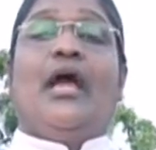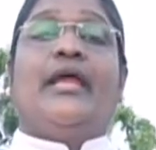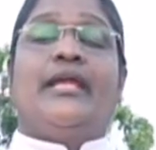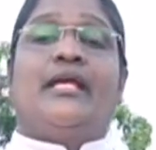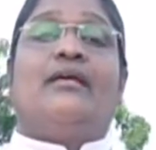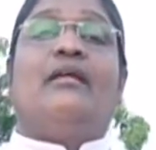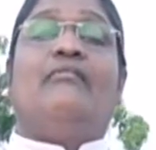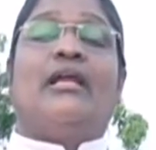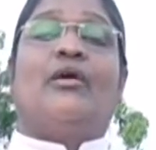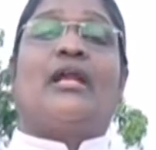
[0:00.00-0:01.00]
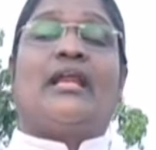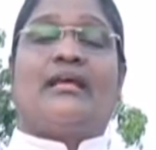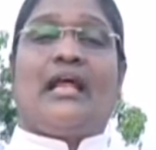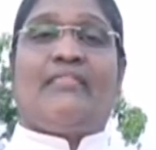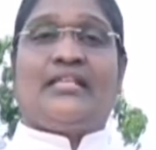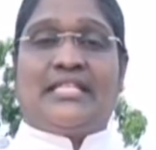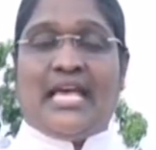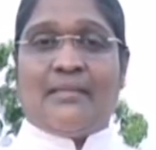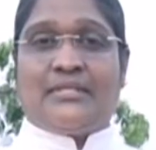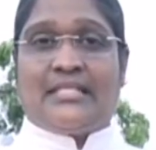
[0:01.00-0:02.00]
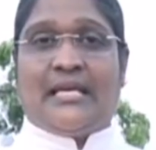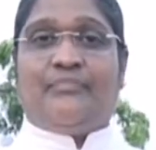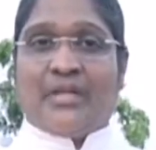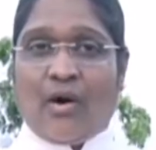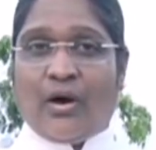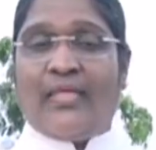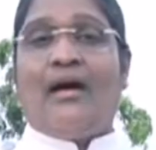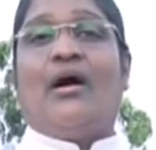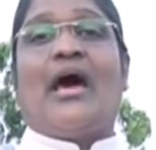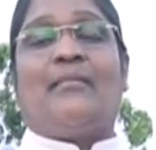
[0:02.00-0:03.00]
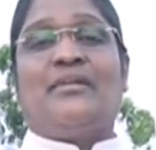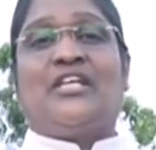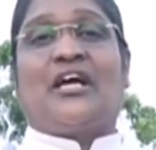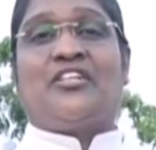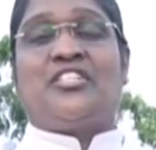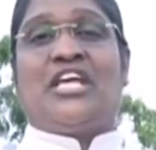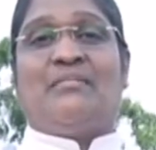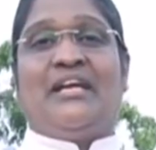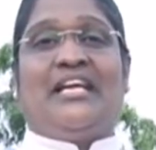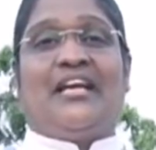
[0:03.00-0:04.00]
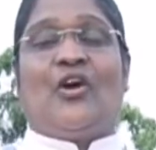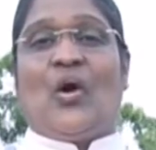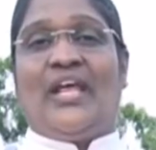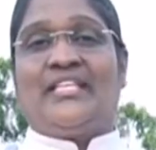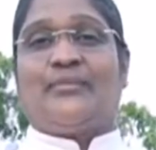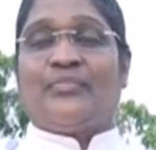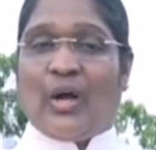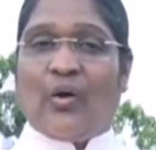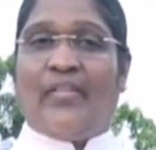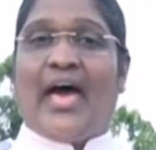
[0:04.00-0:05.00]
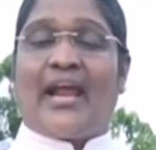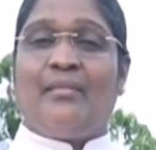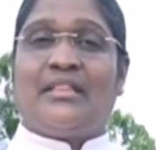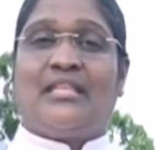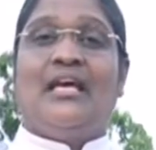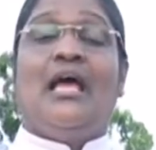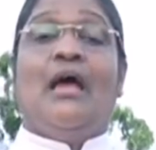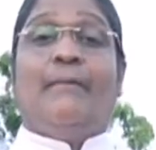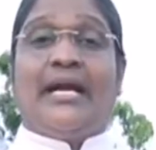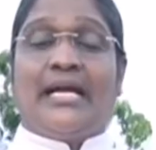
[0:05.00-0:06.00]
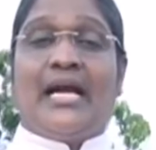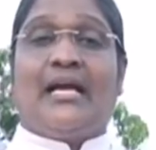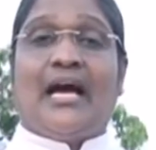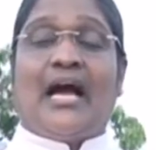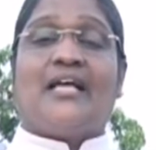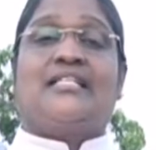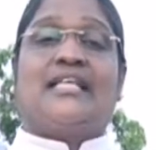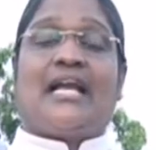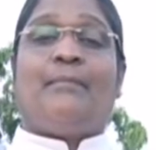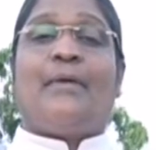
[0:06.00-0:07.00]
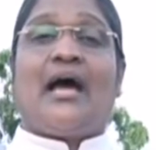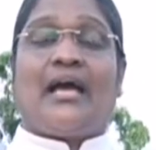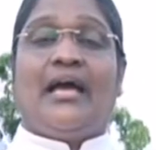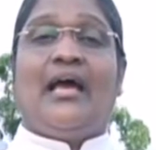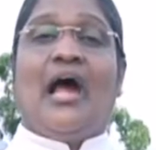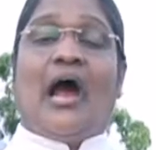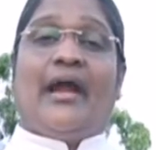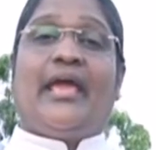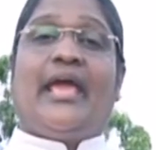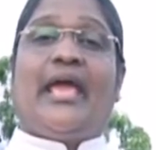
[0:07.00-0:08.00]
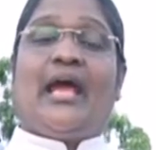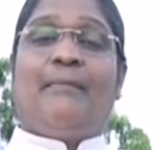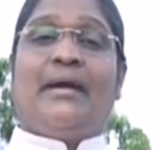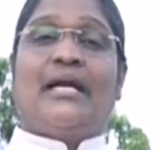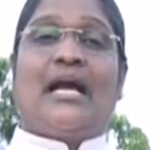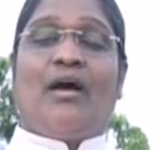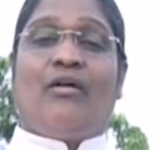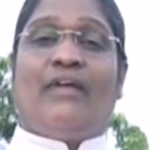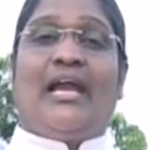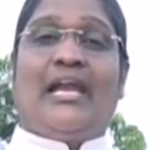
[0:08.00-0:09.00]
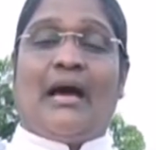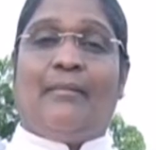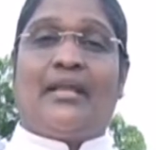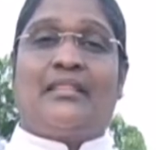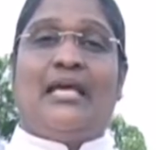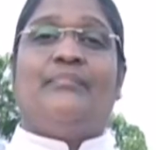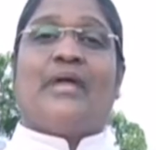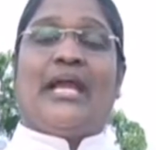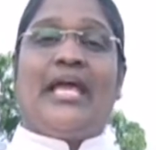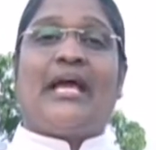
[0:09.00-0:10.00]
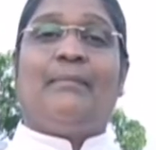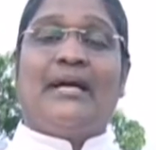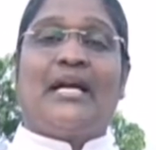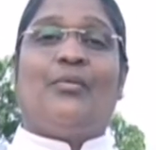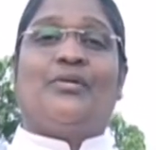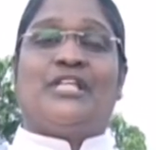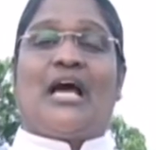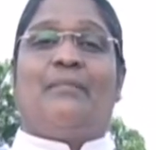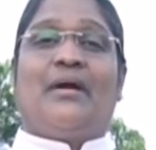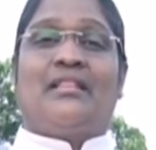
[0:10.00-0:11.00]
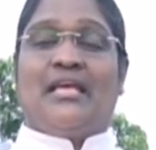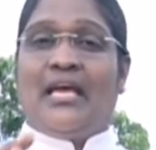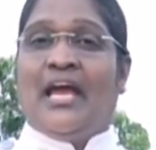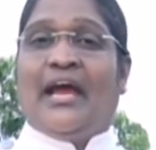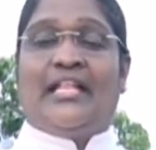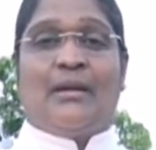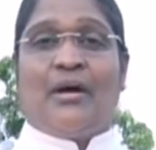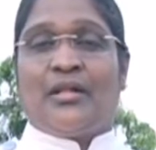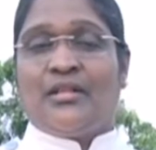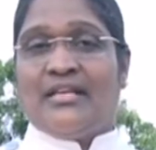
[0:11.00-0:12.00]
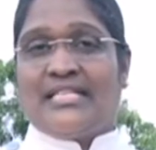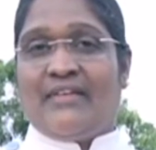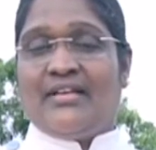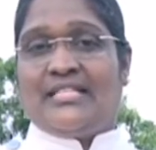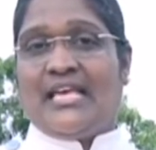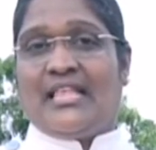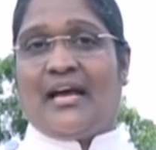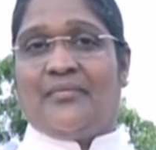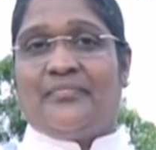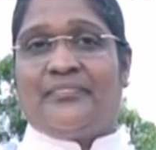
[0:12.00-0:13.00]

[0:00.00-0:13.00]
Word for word: இன்னைக்கு வெள்ளூரில் இருக்கிற அந்த சிஎம்சி அவங்க தான் ஆரம்பித்தா கிறிஸ்டியன் மெடிக்கல் காலேஜ் அவங்க தான் ஆரம்பித்து பெண்களுக்காக சிறப்பாக அநேக பெண்களை அவங்க வேலையில் அமர்த்தி அநேக பெண்களை உற்சாகப்படுத்தி இந்த மருத்துவ சேவை செய்தாங்க